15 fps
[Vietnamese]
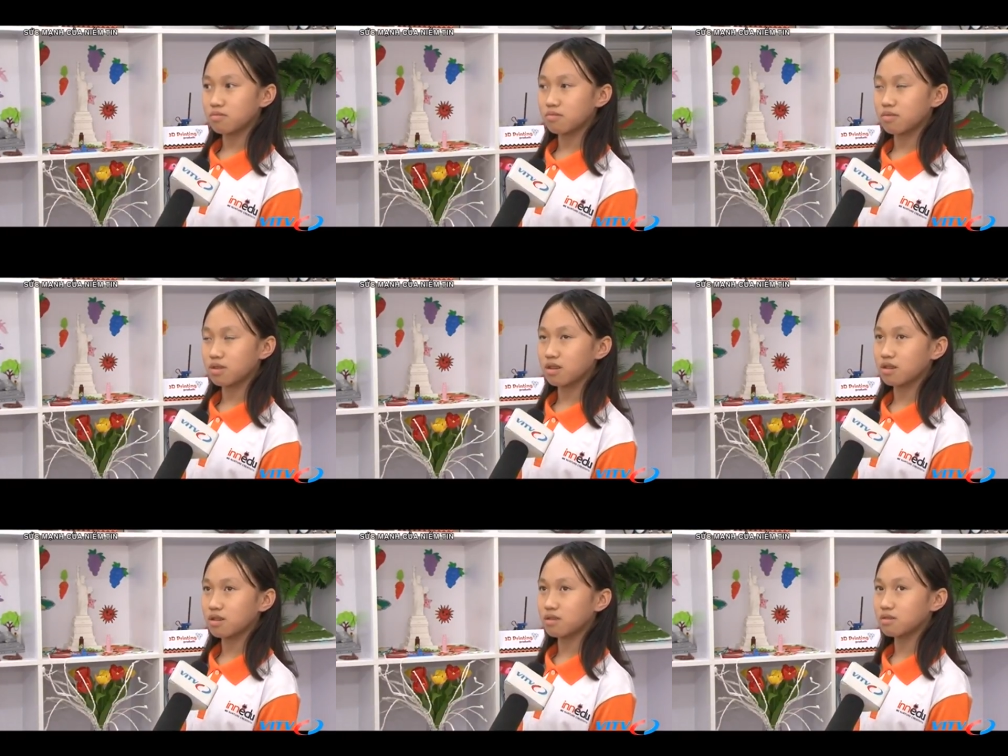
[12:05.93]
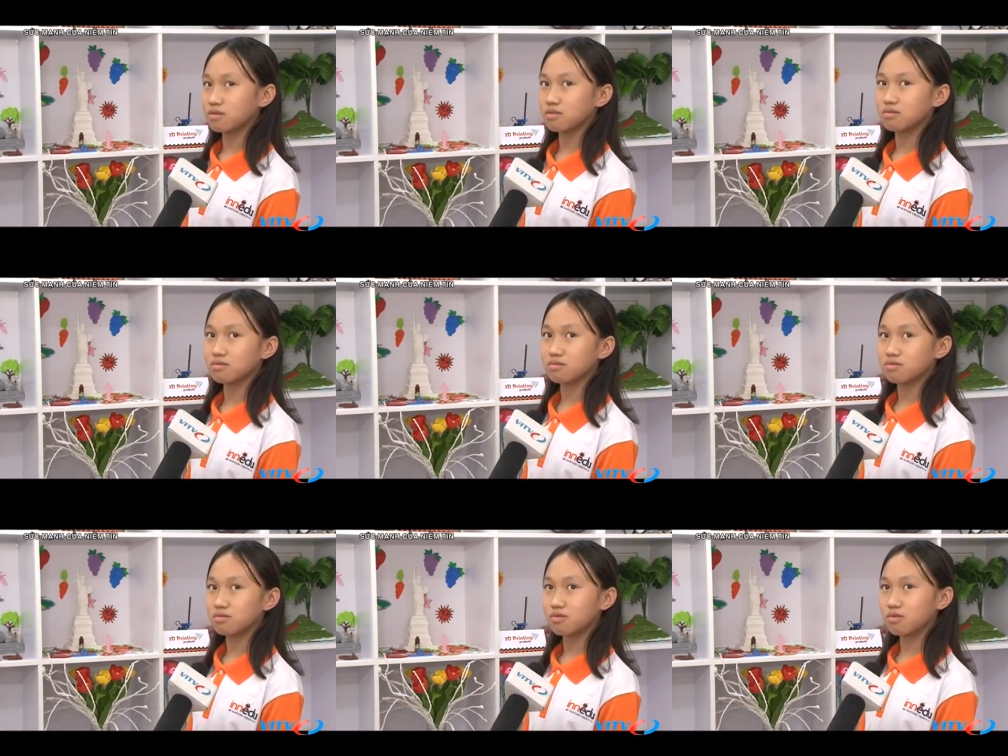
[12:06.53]
mà
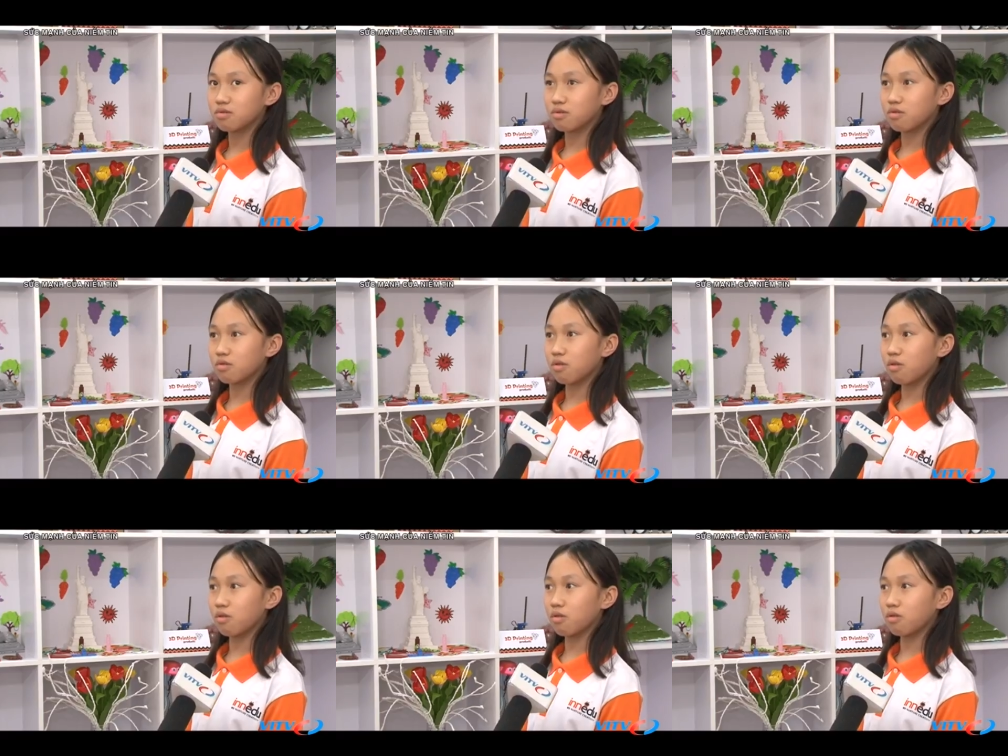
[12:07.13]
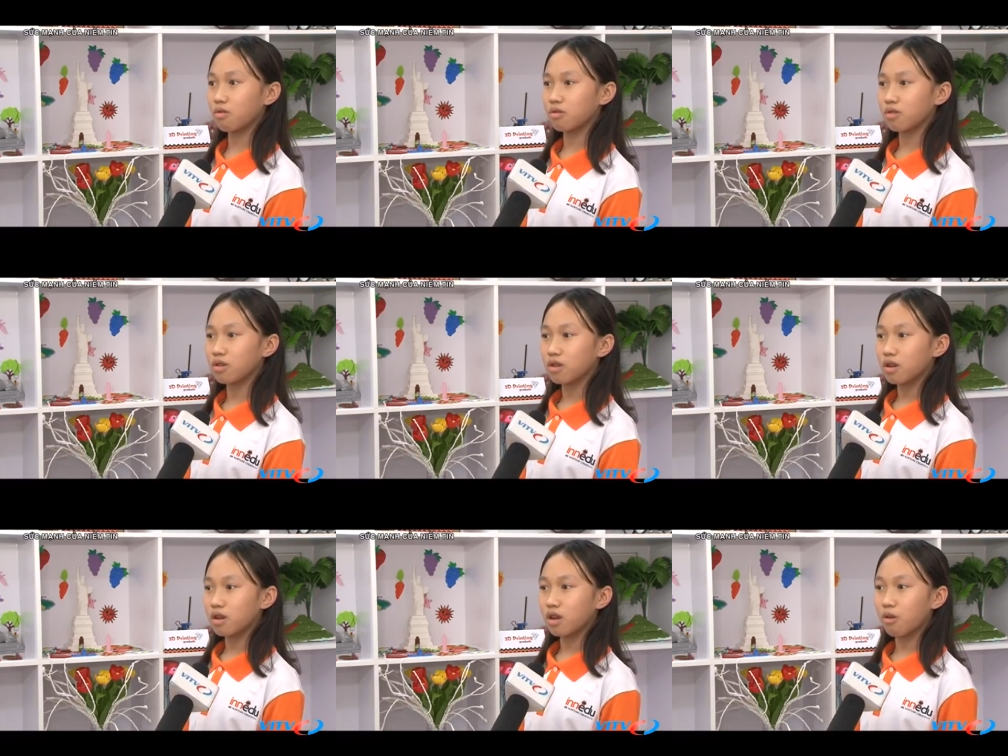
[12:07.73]
cô
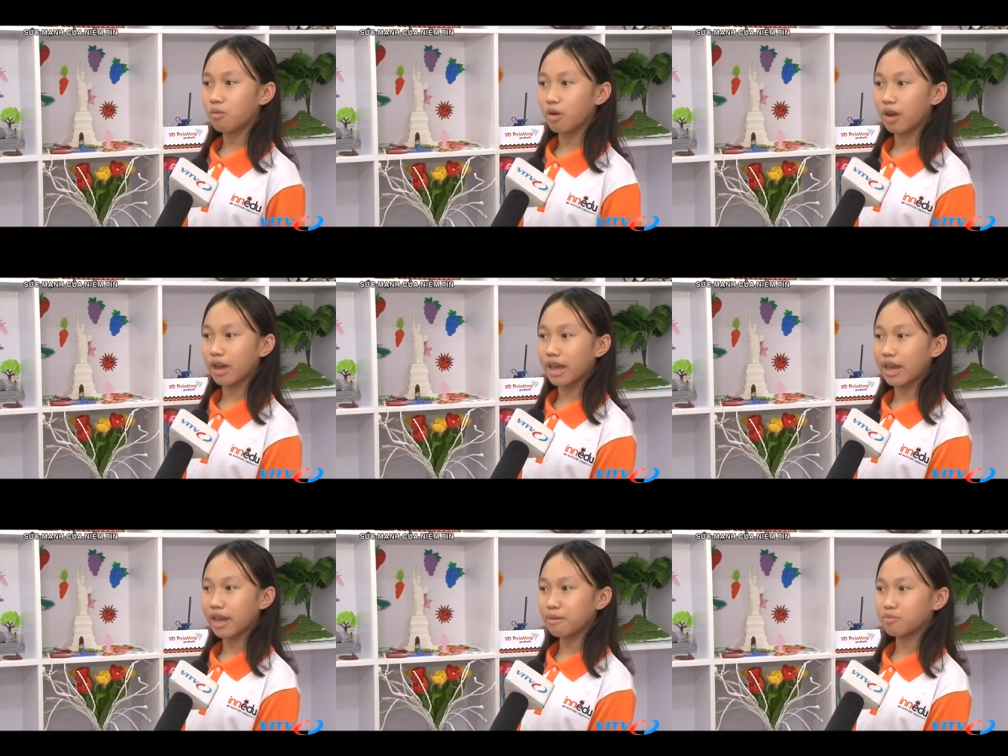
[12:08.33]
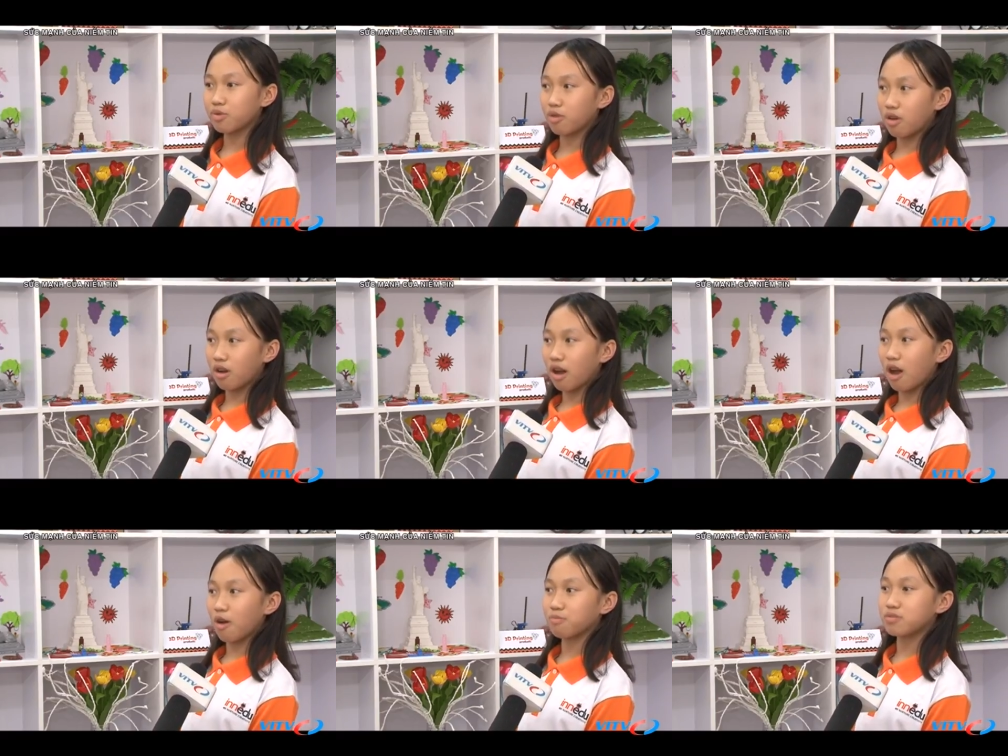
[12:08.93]
không có ép tụi
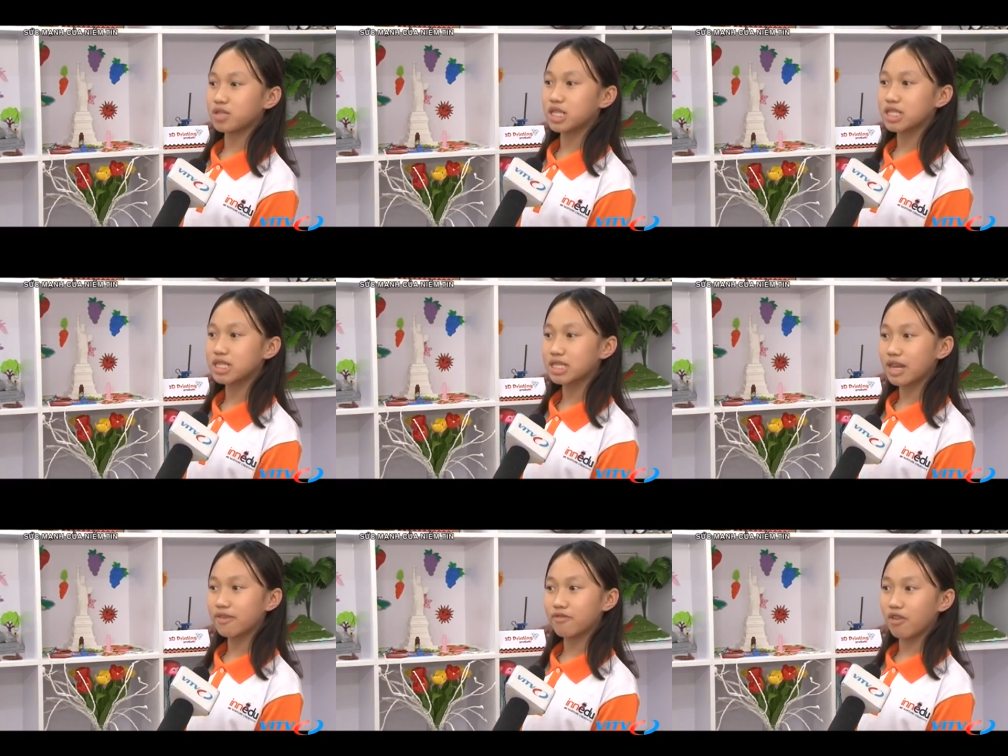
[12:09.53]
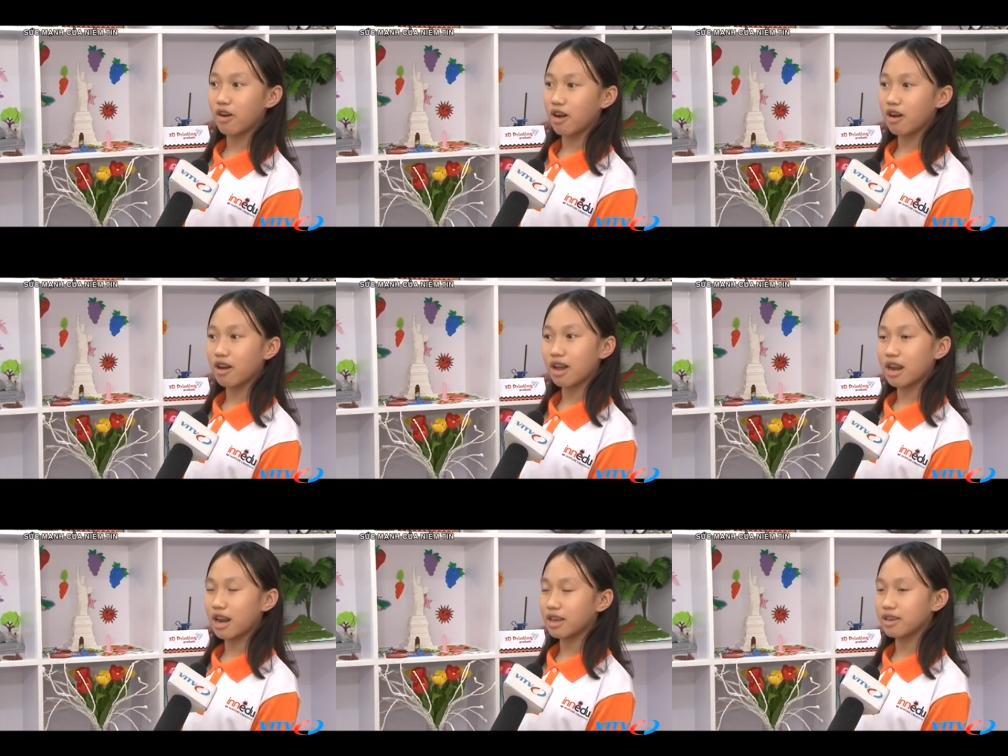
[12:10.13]
con học trên sách vở
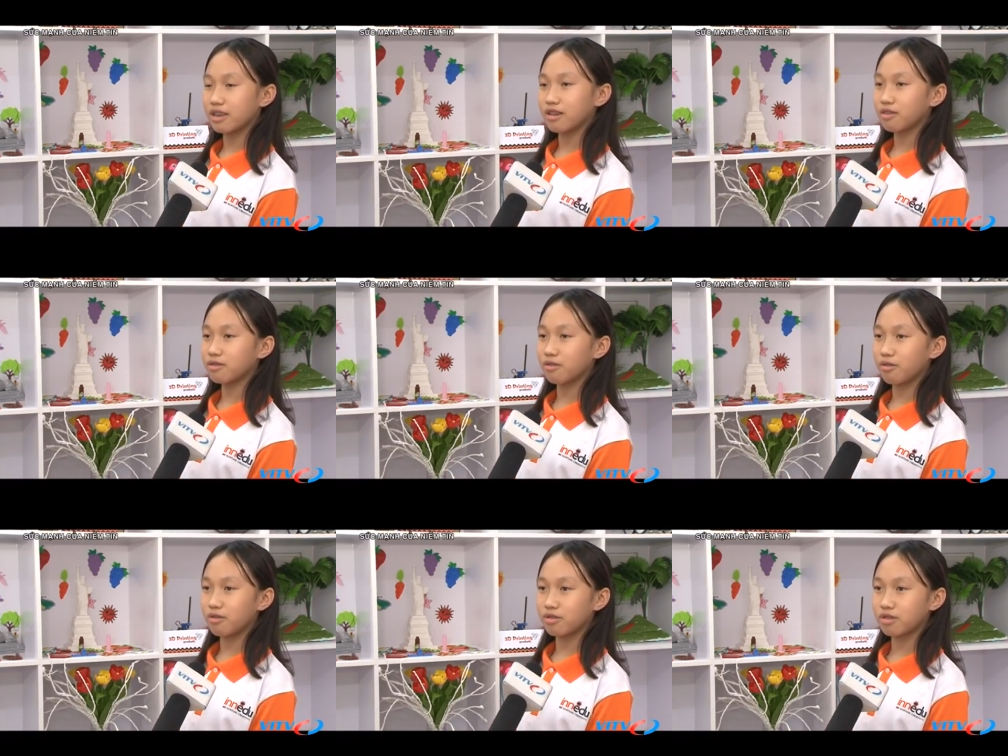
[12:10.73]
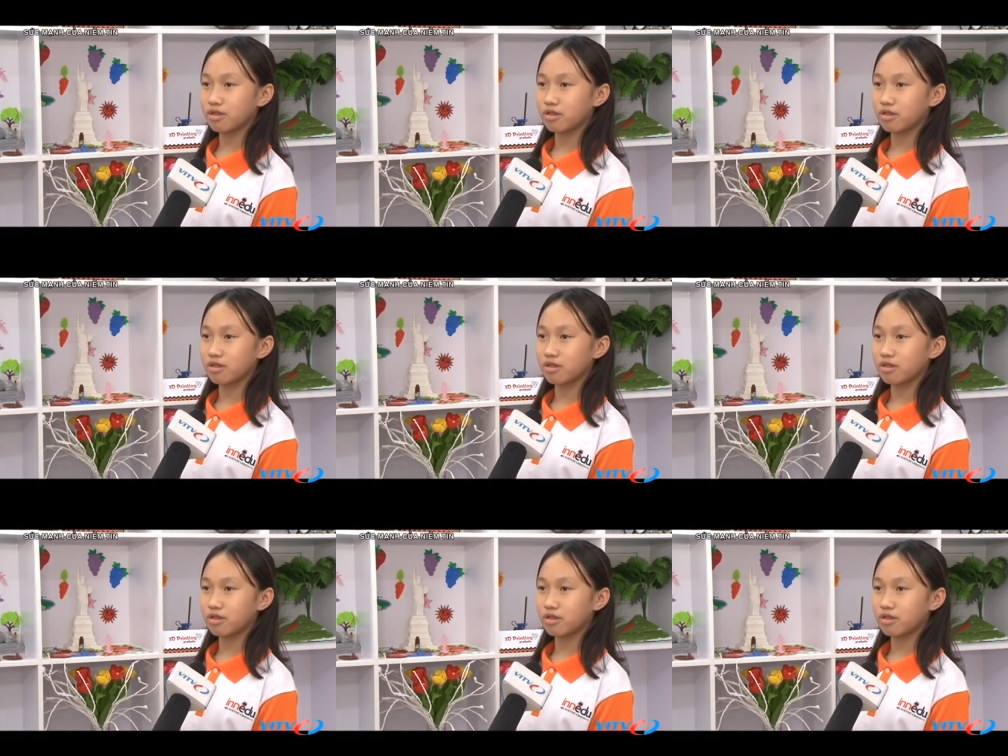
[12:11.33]
hay là gì hết cô